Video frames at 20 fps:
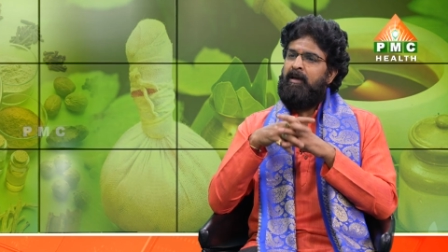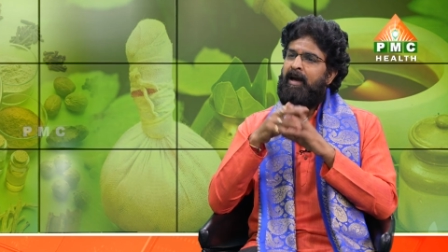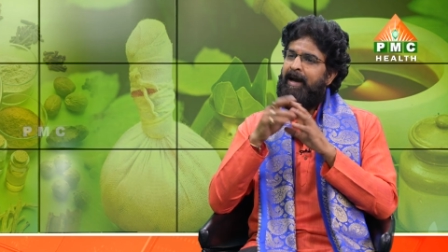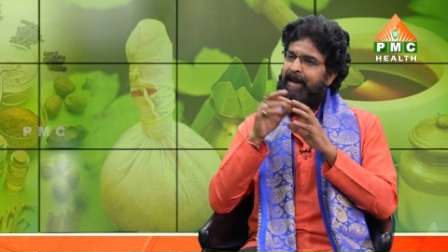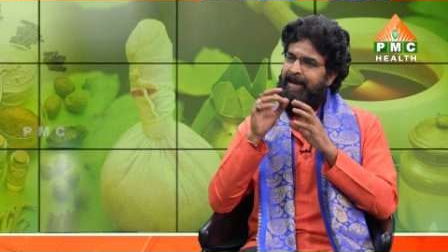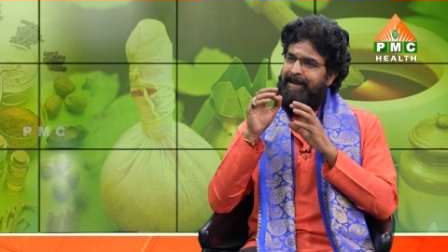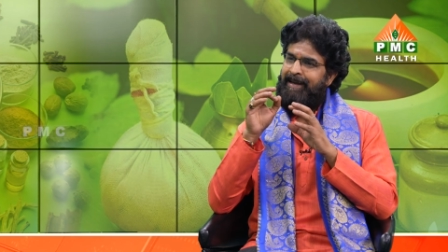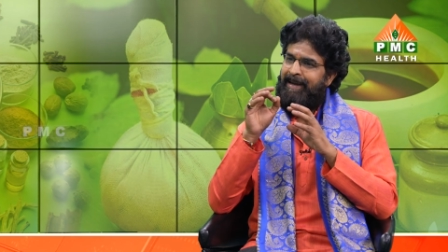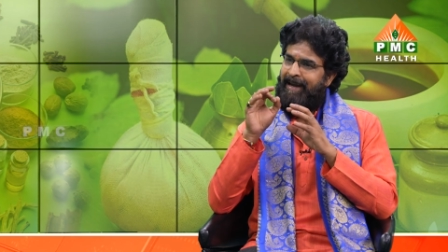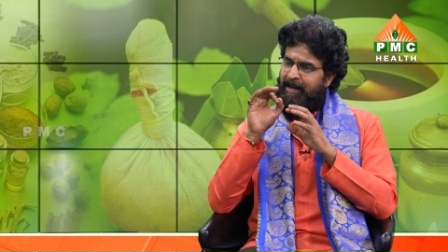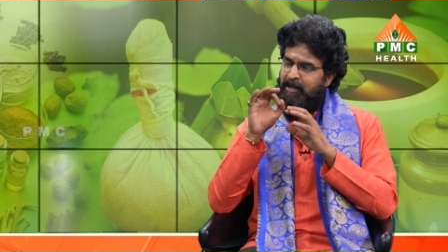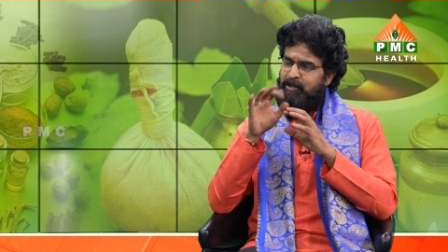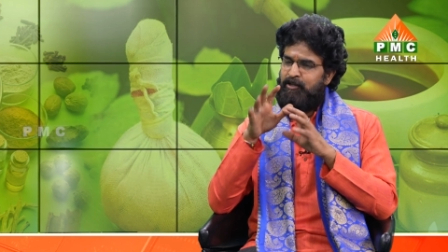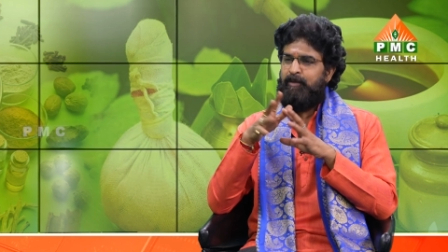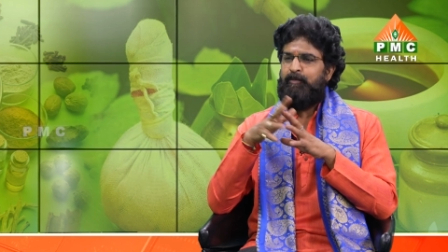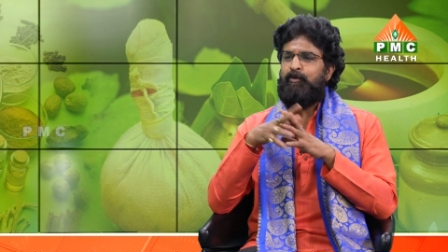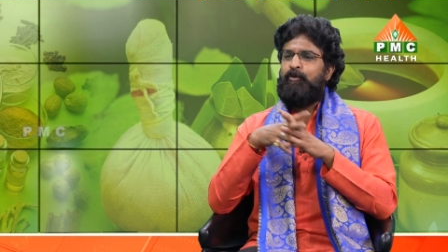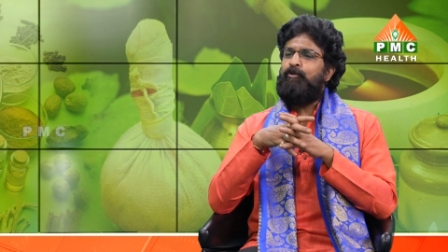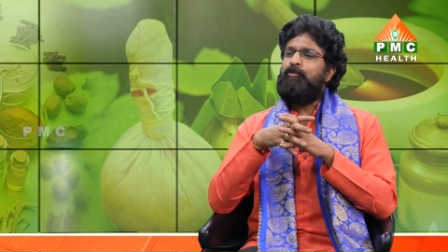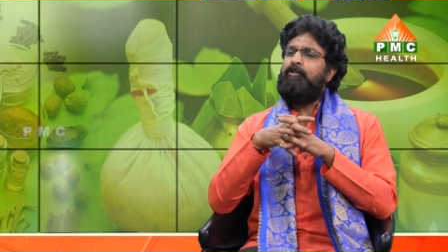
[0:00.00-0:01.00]
హై
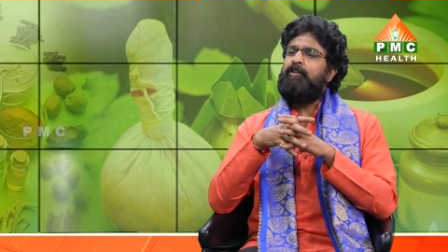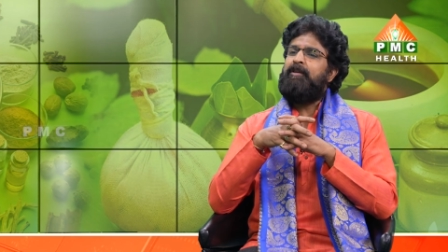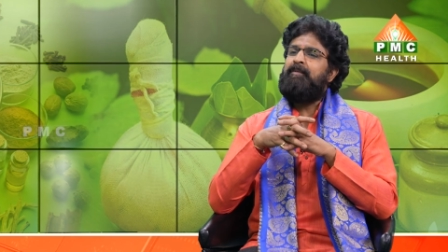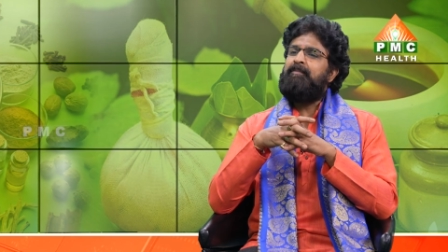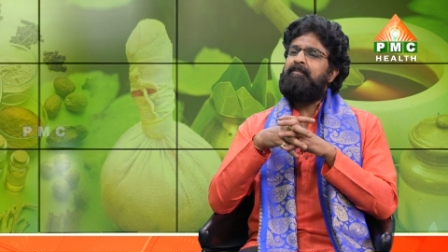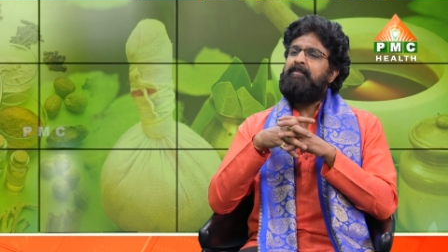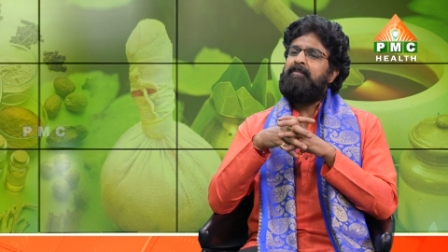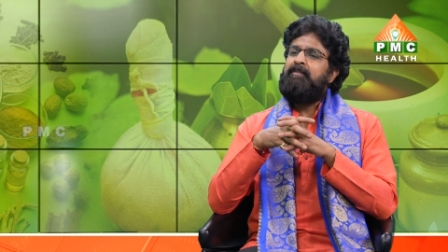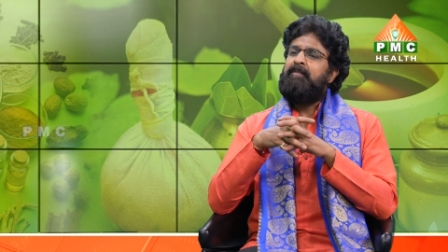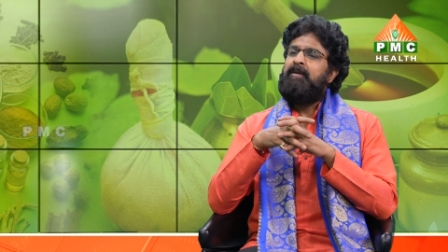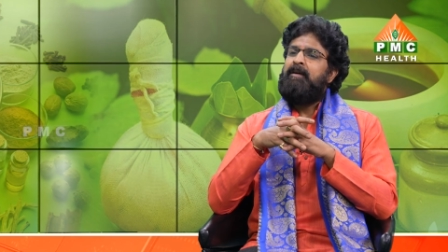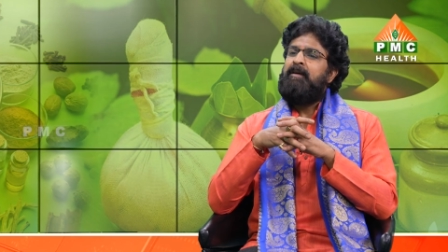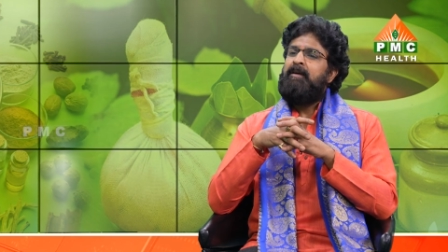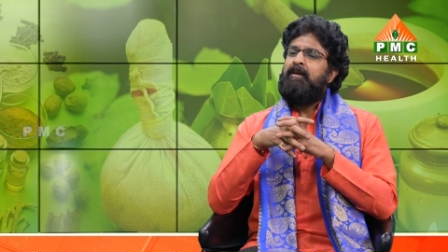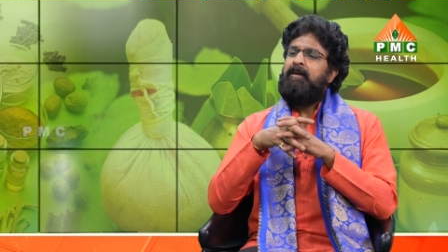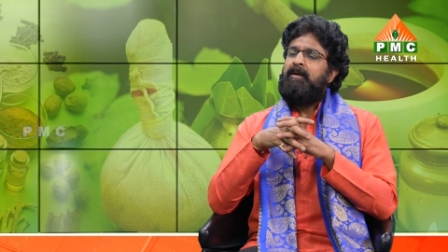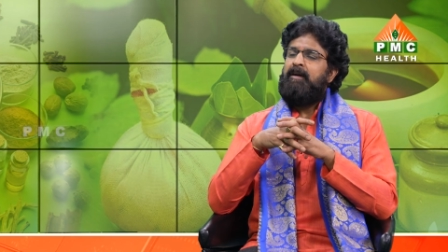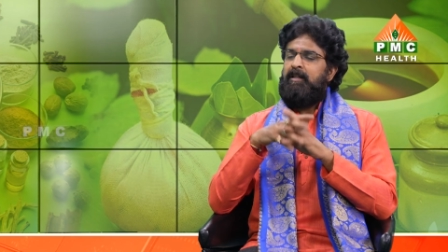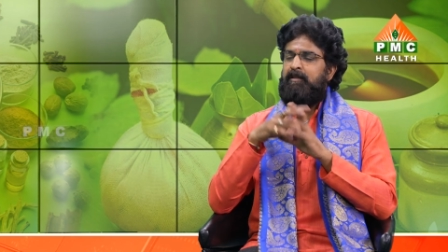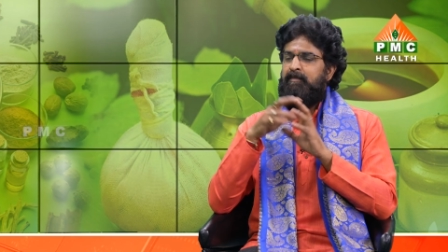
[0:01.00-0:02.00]
కాల్షియం ఉంటుంది
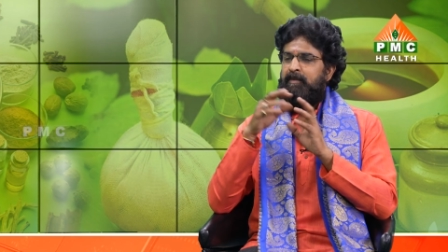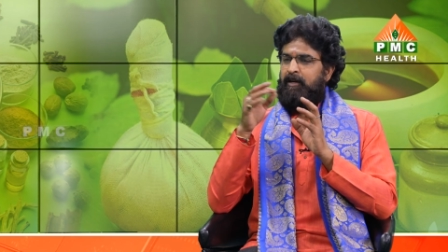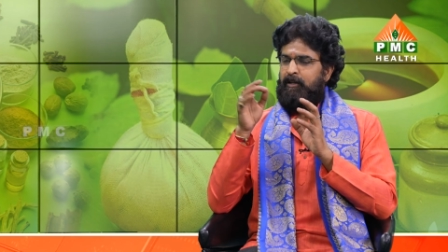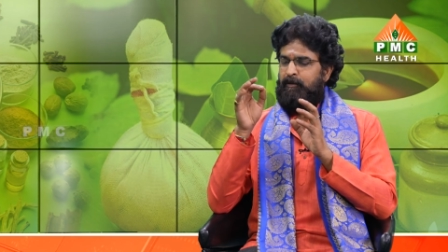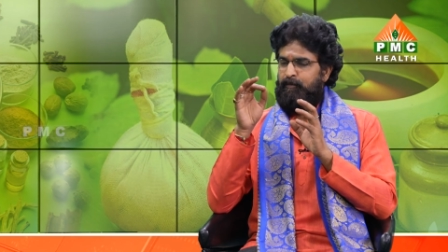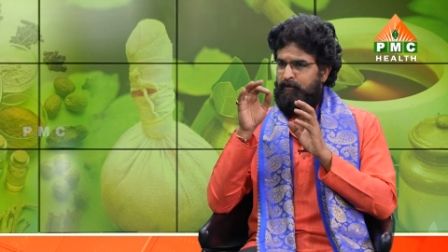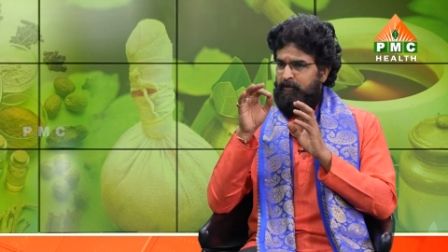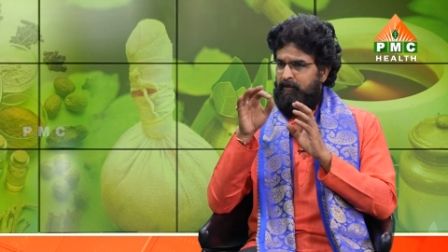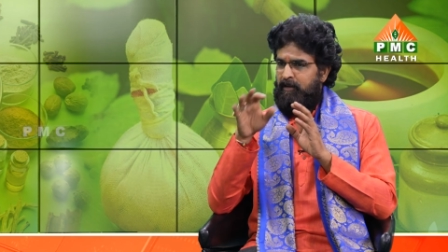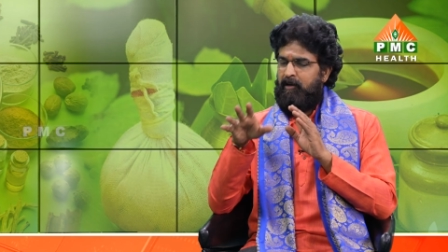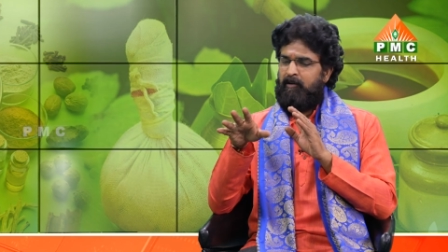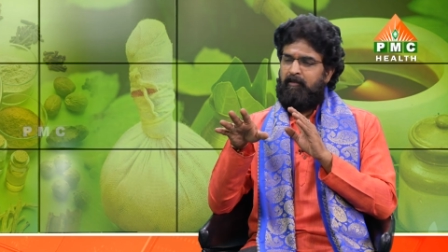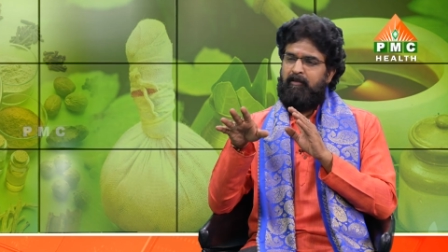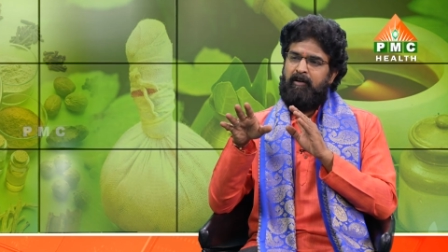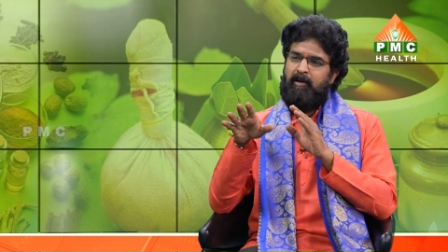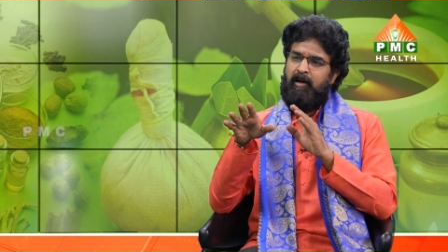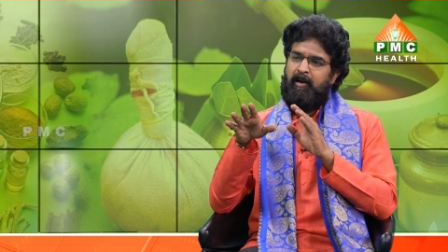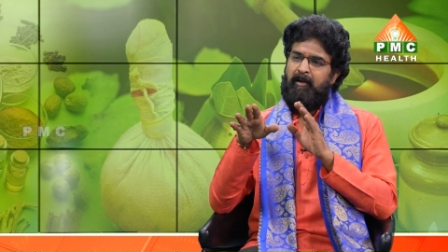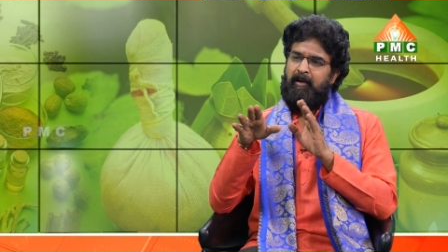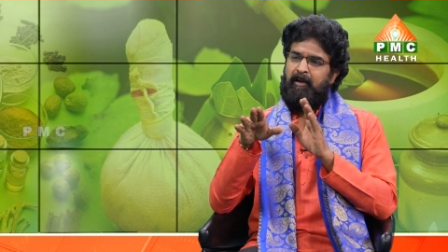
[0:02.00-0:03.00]
అది మీకు
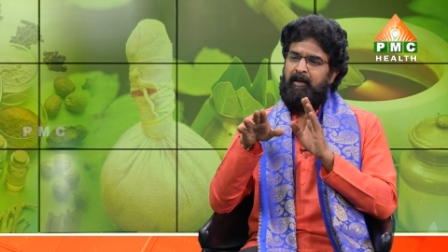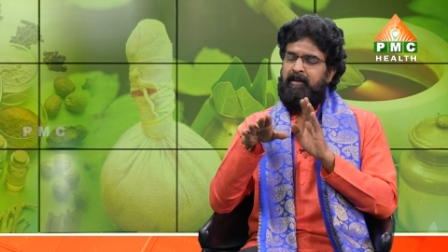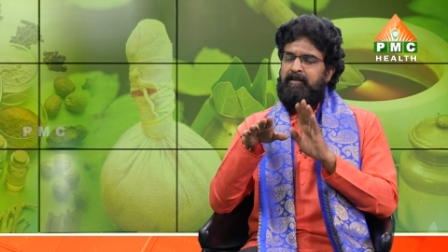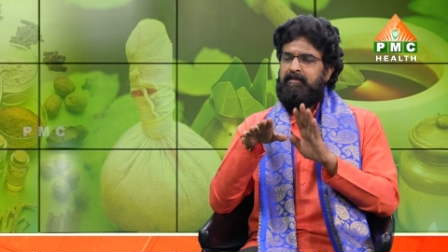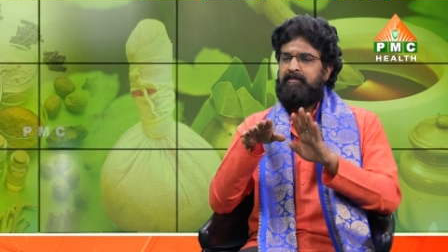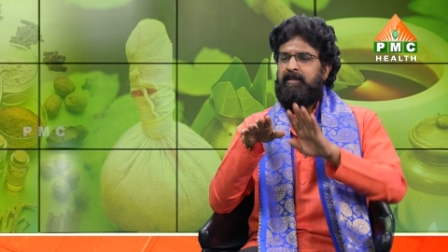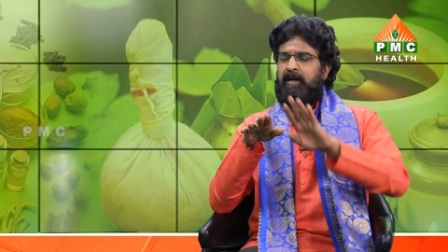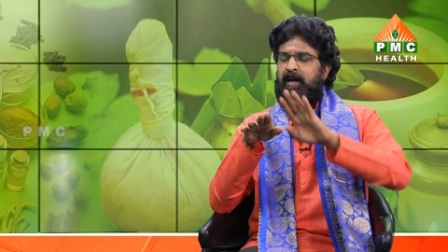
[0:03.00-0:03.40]
అద్భుతమైనటువంటి ఆరోగ్యాన్ని ఇస్తుంది